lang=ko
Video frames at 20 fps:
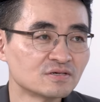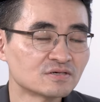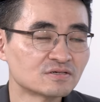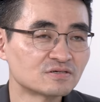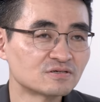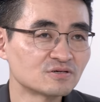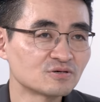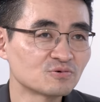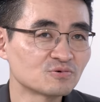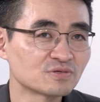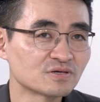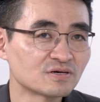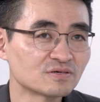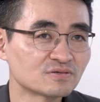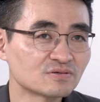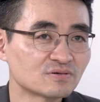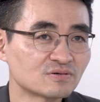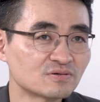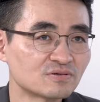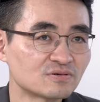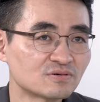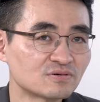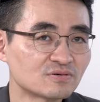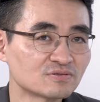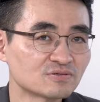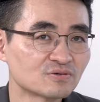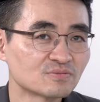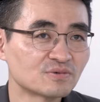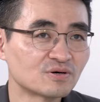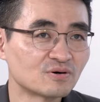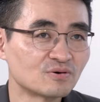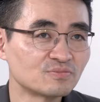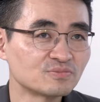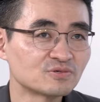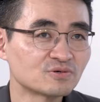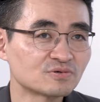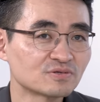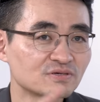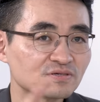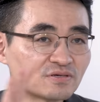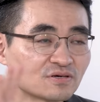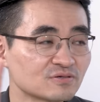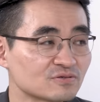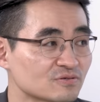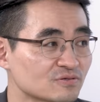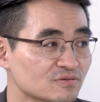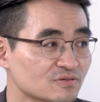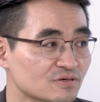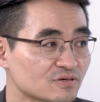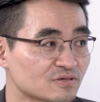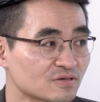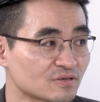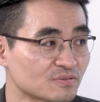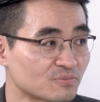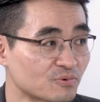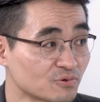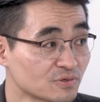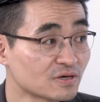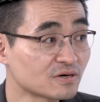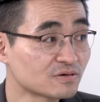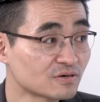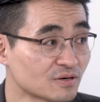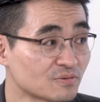그리고 나서 정말 엄청난 상승도 이제 폭락을